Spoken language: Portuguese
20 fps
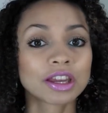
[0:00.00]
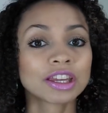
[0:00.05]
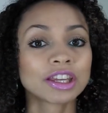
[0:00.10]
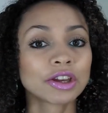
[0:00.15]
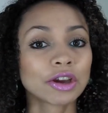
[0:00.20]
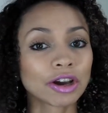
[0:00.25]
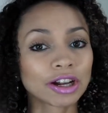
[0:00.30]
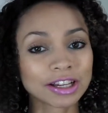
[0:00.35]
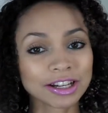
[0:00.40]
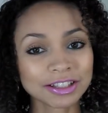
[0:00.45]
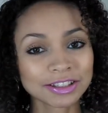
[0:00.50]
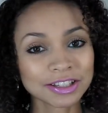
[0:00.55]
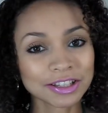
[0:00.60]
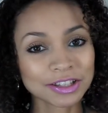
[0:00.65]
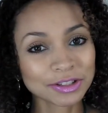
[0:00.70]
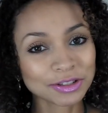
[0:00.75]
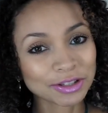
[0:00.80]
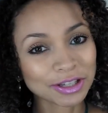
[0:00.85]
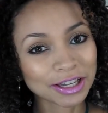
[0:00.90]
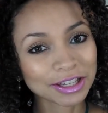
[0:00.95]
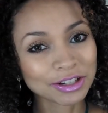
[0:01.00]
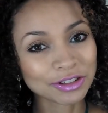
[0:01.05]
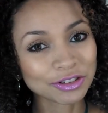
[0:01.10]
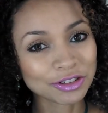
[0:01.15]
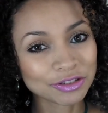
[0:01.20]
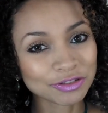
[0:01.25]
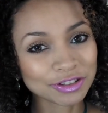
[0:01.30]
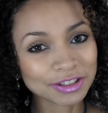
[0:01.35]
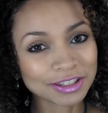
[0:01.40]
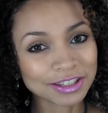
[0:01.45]
E eu agradeço o carinho
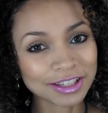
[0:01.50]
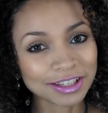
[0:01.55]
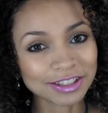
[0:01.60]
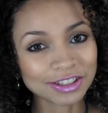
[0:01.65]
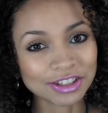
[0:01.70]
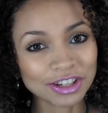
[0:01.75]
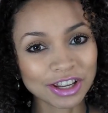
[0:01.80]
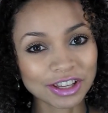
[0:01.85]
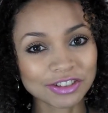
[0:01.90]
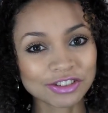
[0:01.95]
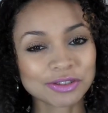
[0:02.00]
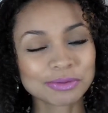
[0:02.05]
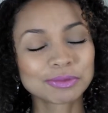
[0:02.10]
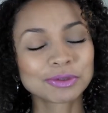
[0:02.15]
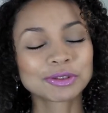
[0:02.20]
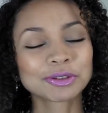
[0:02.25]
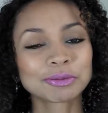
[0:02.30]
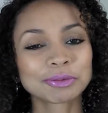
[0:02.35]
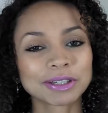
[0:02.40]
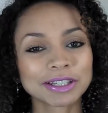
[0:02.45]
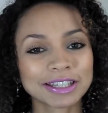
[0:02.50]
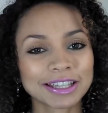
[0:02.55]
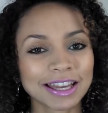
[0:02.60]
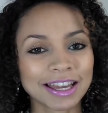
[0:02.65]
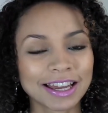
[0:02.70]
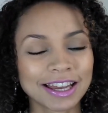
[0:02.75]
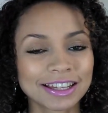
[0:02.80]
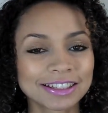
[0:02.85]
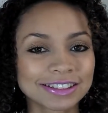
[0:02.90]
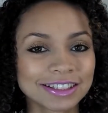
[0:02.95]
de vocês, gente. Muito
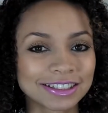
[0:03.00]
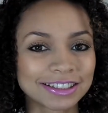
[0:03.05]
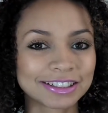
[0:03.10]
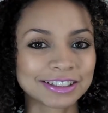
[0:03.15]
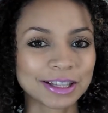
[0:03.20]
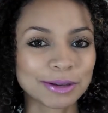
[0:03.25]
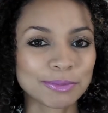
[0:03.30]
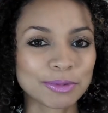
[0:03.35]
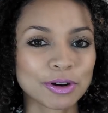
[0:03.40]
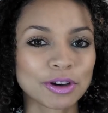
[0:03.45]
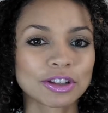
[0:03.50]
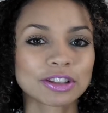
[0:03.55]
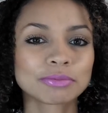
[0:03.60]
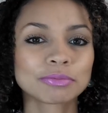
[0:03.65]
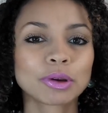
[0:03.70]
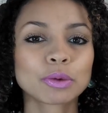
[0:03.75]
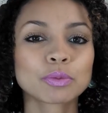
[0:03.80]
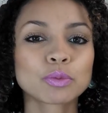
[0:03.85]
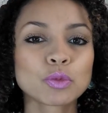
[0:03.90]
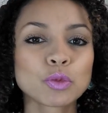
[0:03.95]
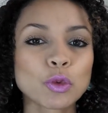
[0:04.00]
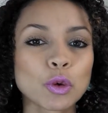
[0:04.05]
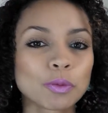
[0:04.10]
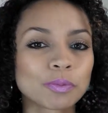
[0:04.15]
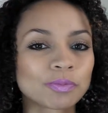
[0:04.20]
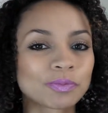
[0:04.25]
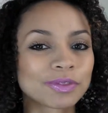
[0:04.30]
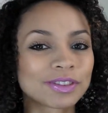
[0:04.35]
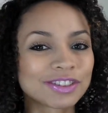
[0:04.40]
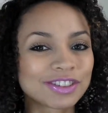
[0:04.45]
obrigada e até a próxima.
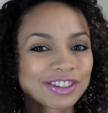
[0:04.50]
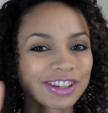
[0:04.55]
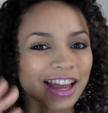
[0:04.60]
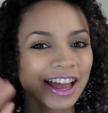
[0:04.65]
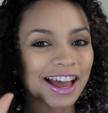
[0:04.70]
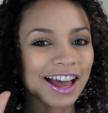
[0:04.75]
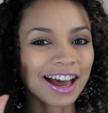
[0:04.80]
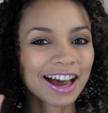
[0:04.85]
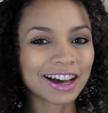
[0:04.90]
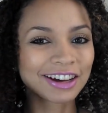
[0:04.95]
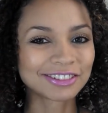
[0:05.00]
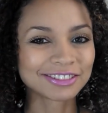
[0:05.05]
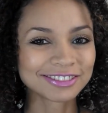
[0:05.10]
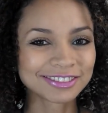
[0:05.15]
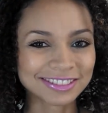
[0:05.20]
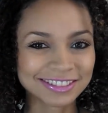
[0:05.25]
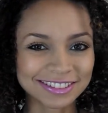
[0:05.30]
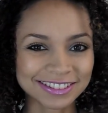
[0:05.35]
Tchau!